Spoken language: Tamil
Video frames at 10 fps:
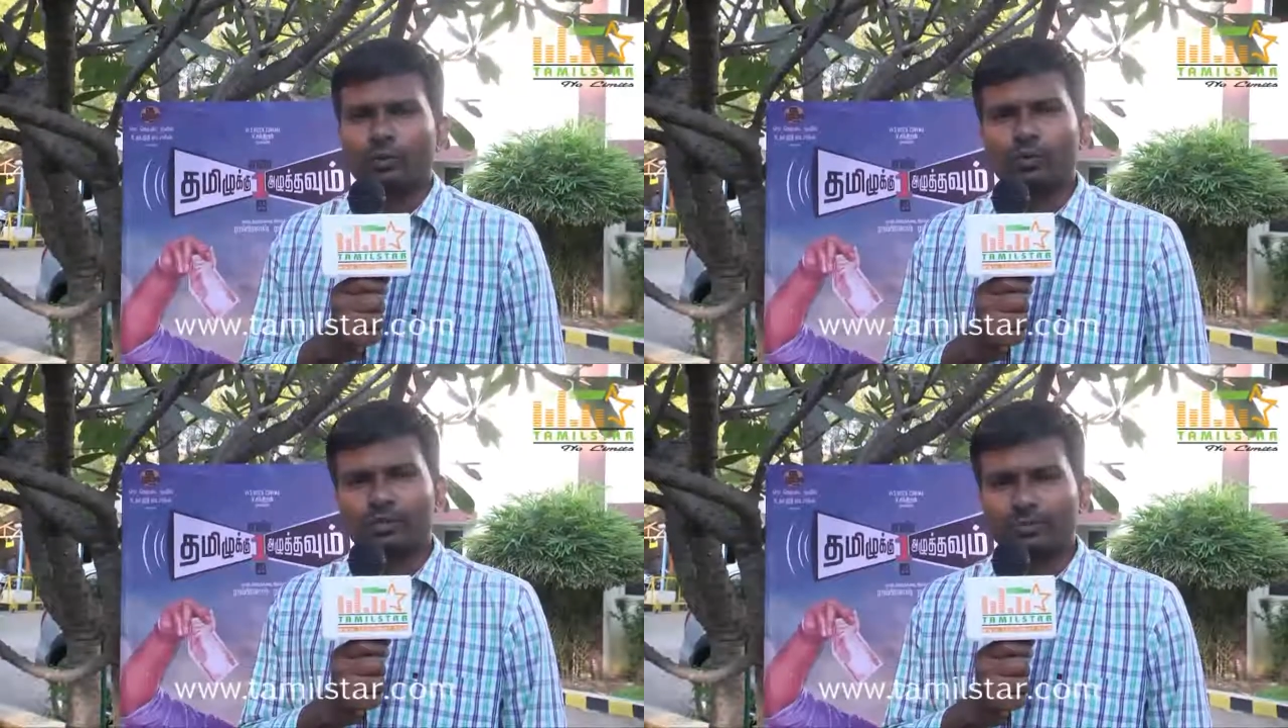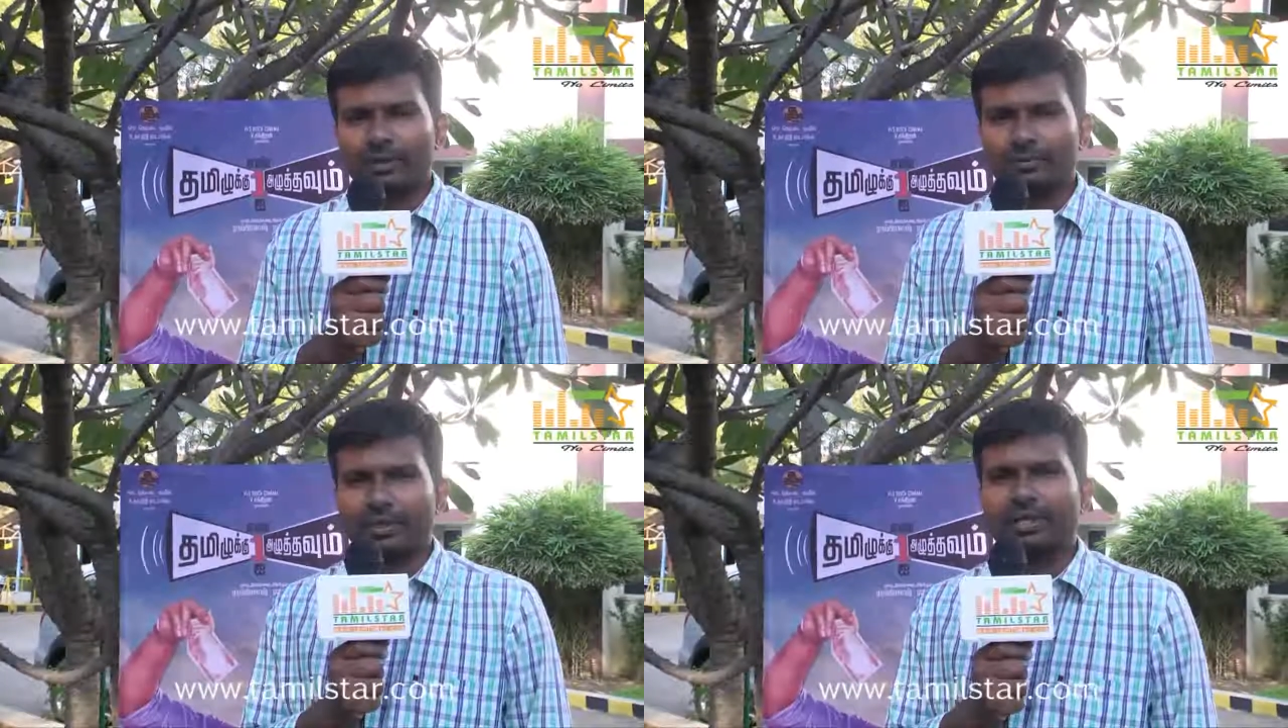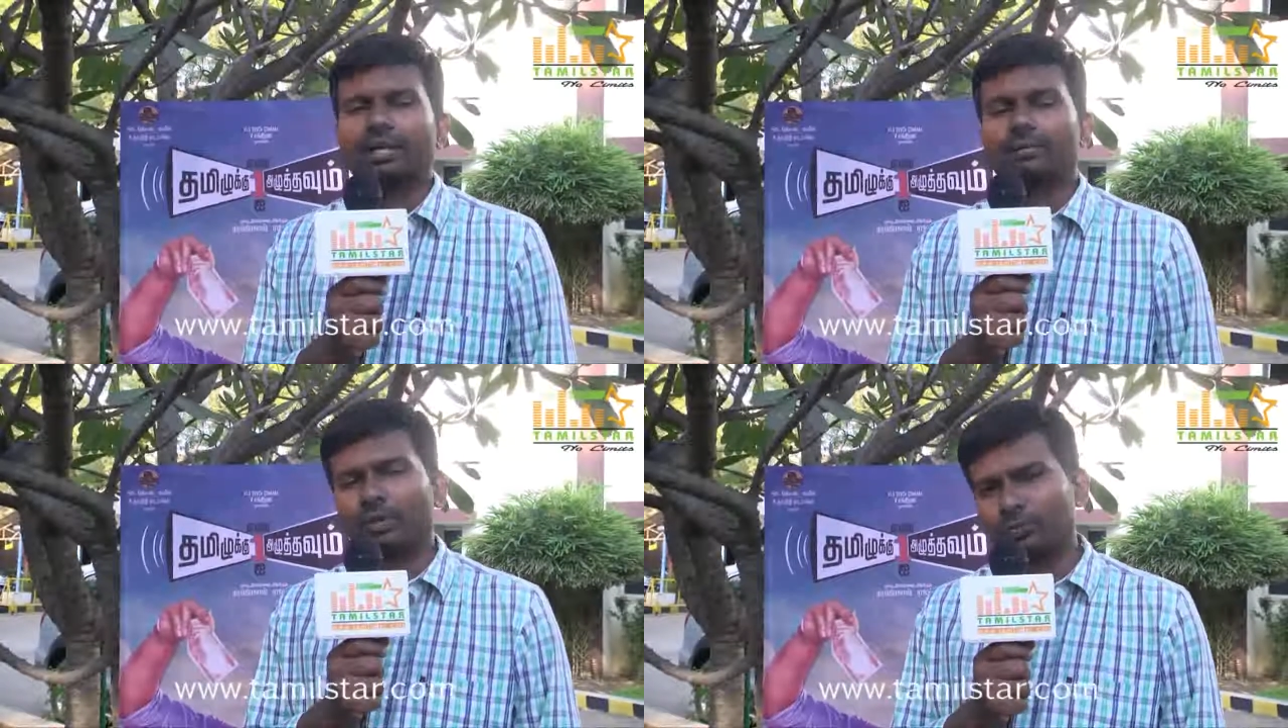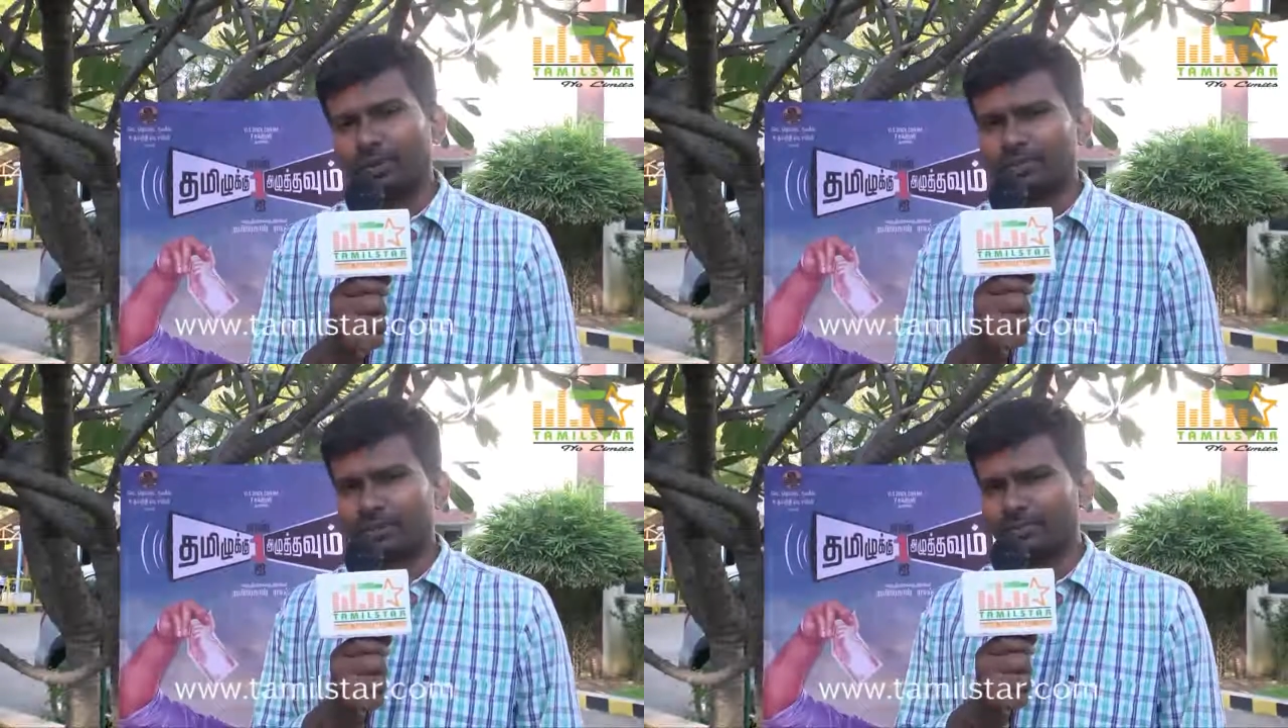ஊர்வஷி மேடம் பண்ணியிருக்காங்க
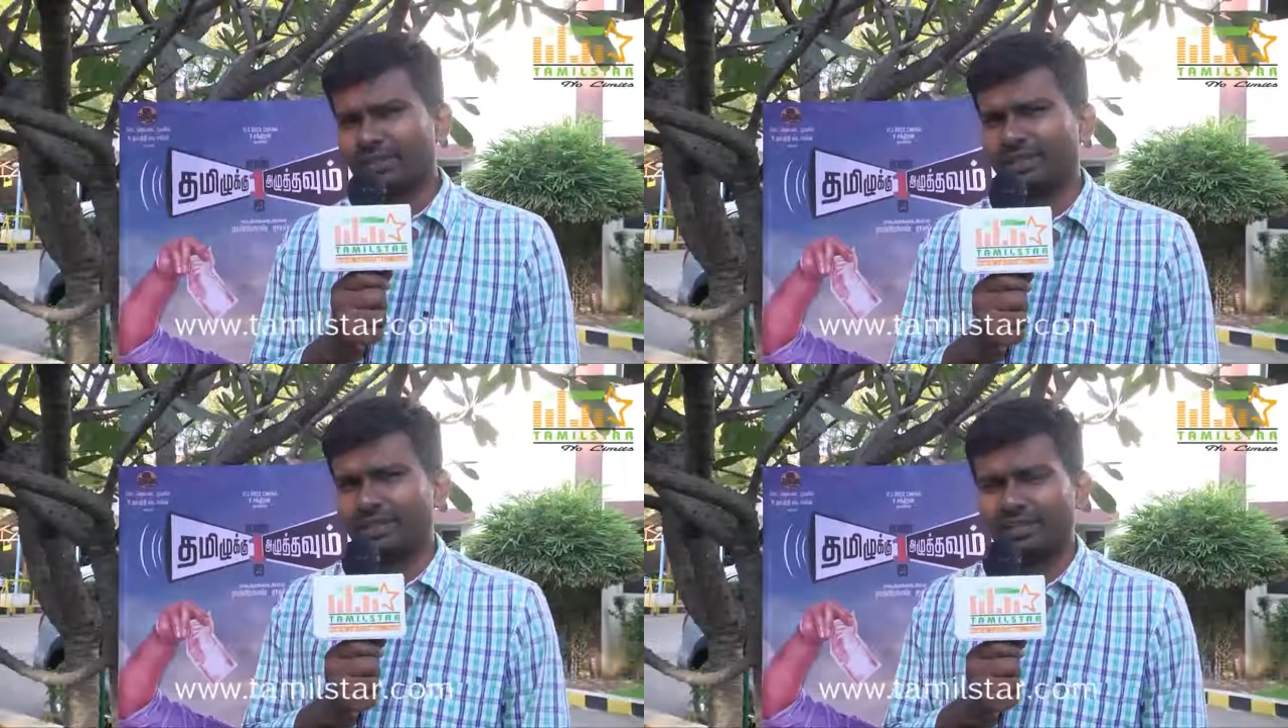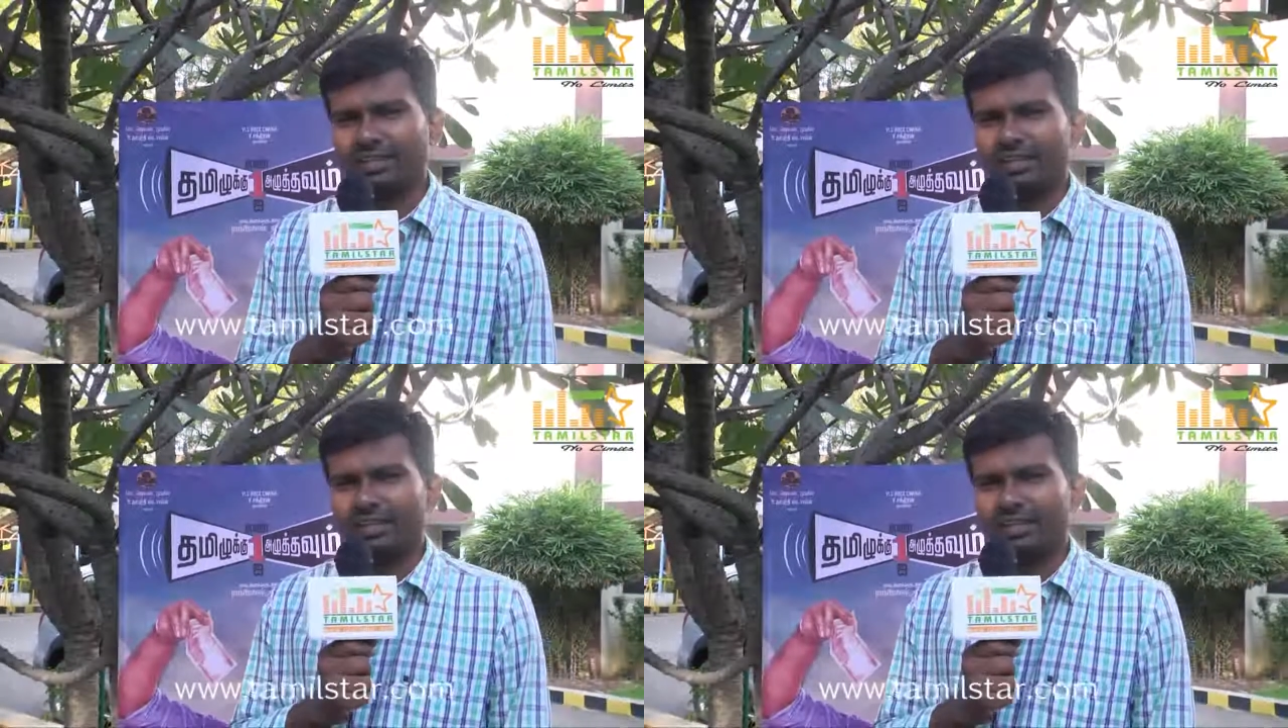மனோபாலா சார் பண்ணியிருக்காங்க